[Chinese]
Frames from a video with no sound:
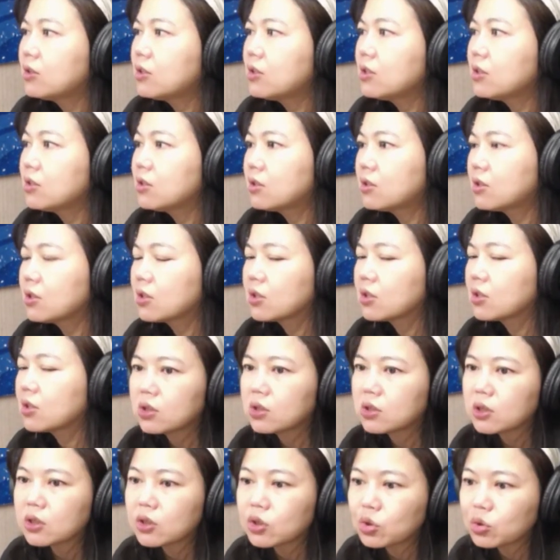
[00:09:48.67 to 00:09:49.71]
这这
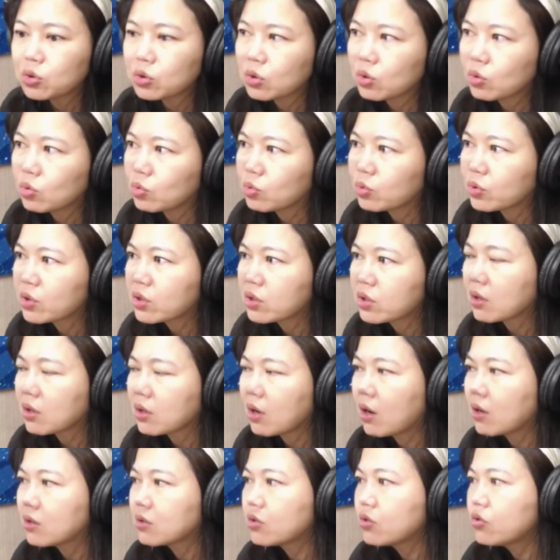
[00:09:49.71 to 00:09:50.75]
个这个就是股市
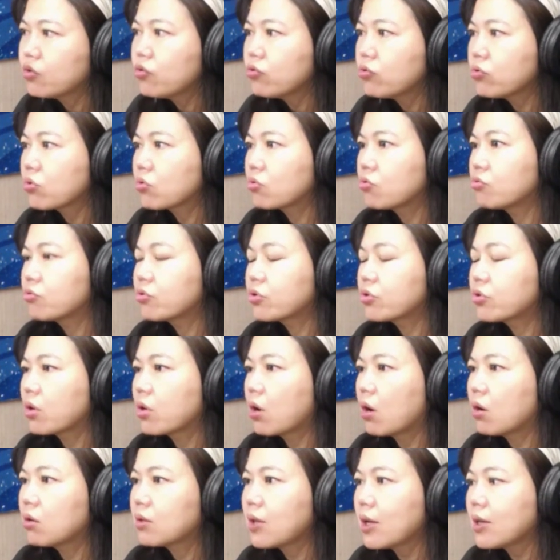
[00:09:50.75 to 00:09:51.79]
哦，这就是股
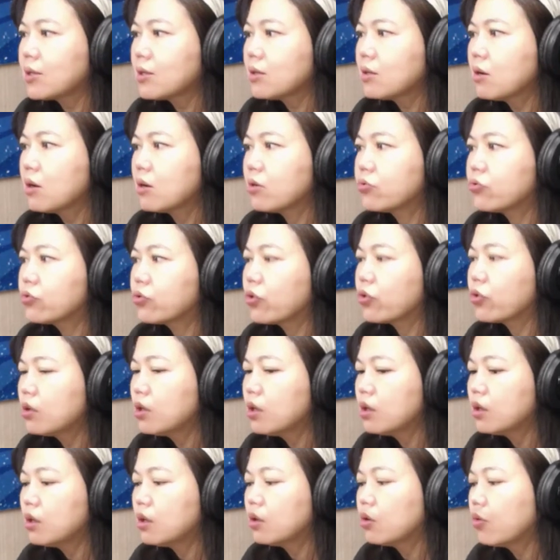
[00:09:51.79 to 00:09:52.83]
市哦，它是很容
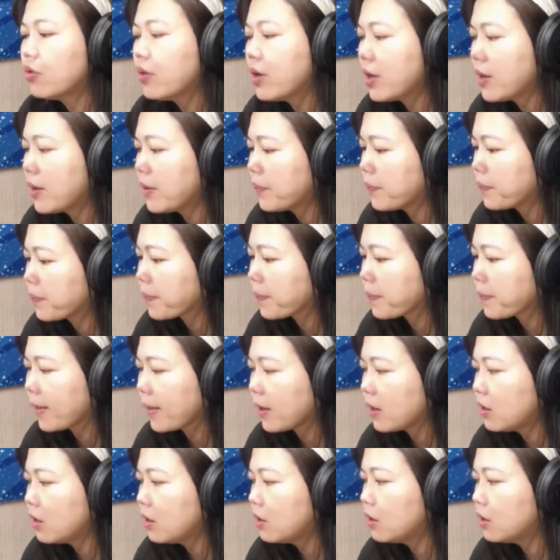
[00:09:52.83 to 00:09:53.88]
易因为。
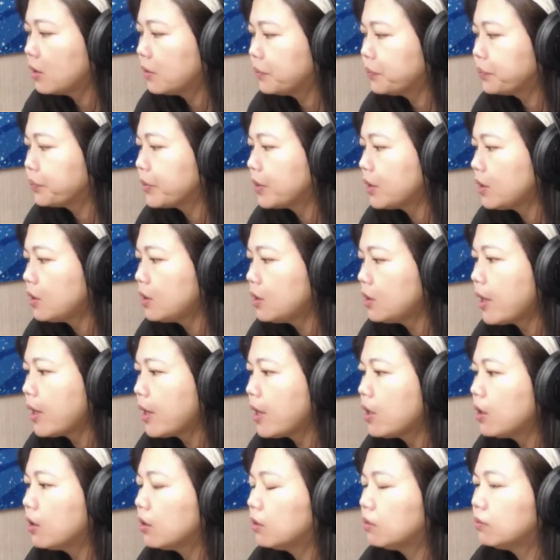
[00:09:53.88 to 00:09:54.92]
呃，一
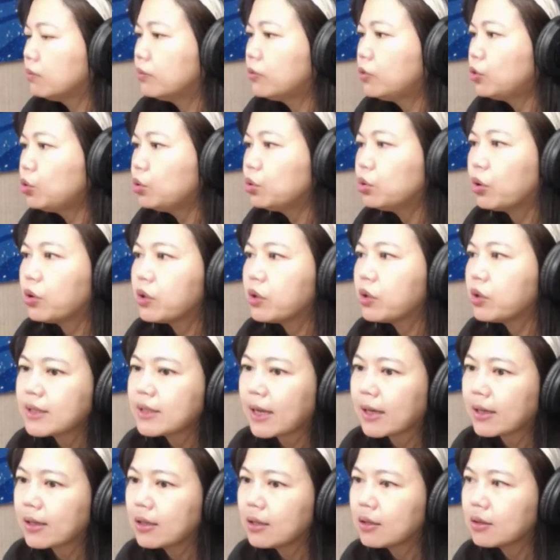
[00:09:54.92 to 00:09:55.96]
些具有影
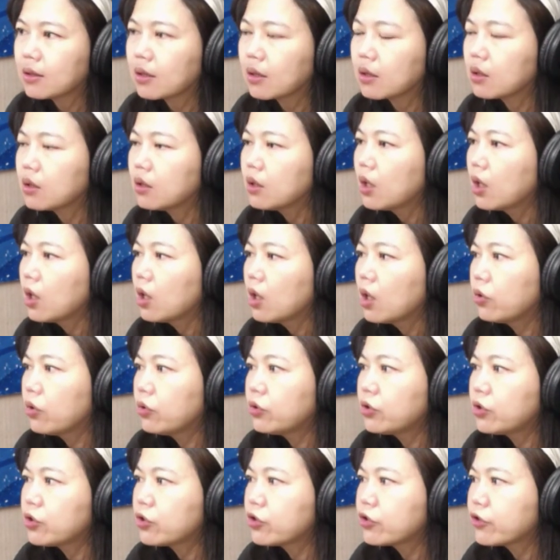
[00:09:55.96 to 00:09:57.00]
响力的，
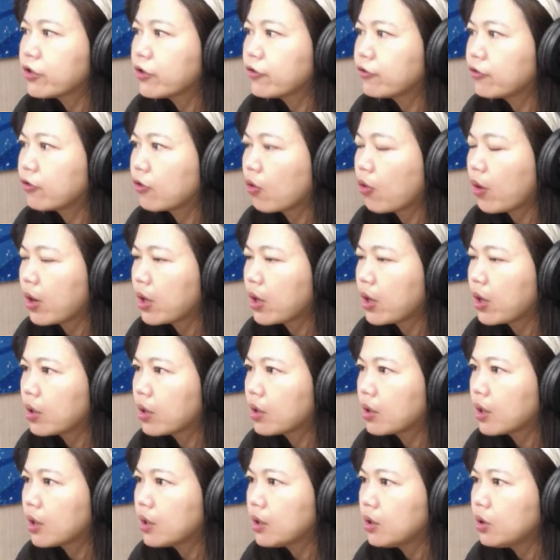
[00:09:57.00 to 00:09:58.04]
尤其是政府官
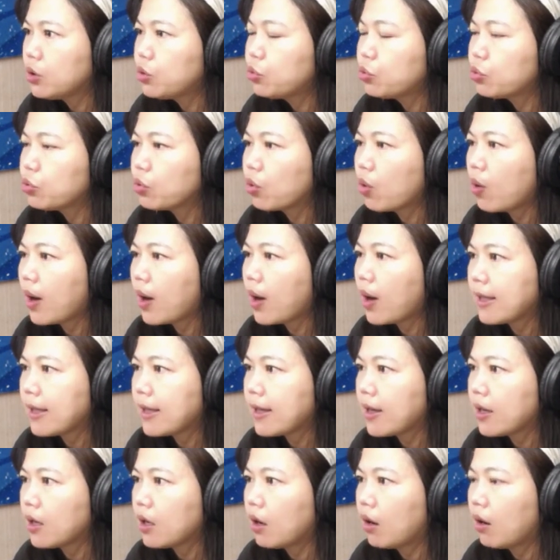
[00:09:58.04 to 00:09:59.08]
员的一句话
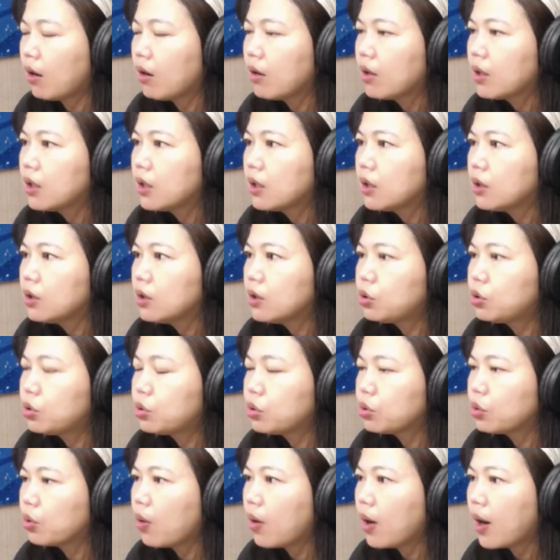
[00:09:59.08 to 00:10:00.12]
跌哈，一
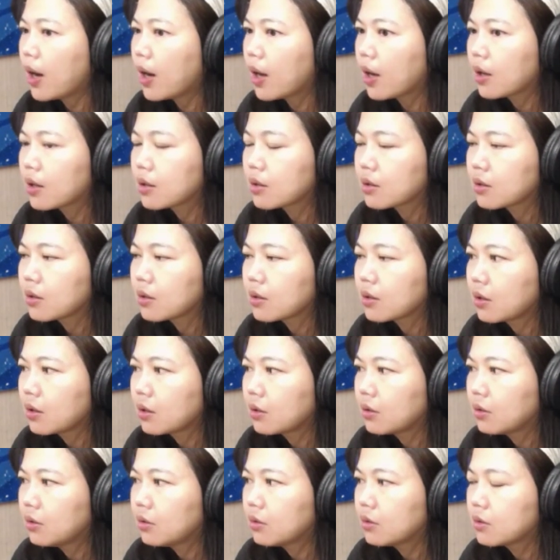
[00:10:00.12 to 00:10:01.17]
句话
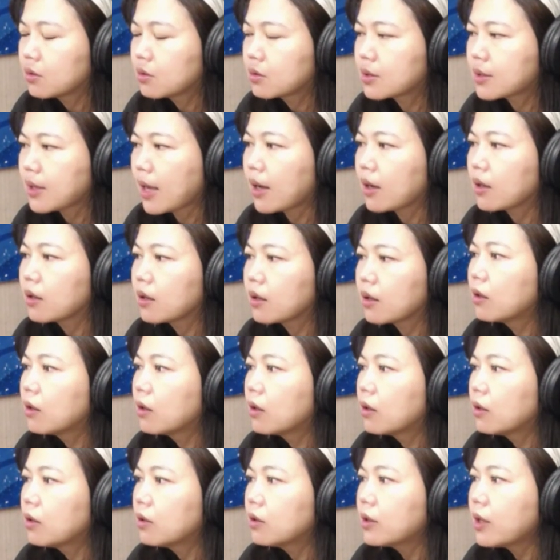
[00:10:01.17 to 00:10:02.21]
涨，
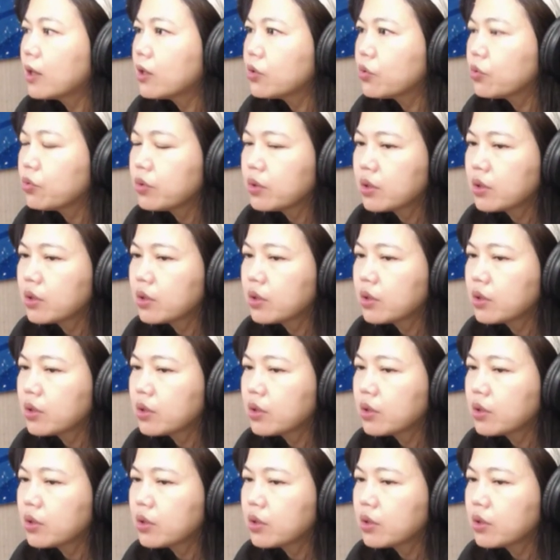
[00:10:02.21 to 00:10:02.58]
但是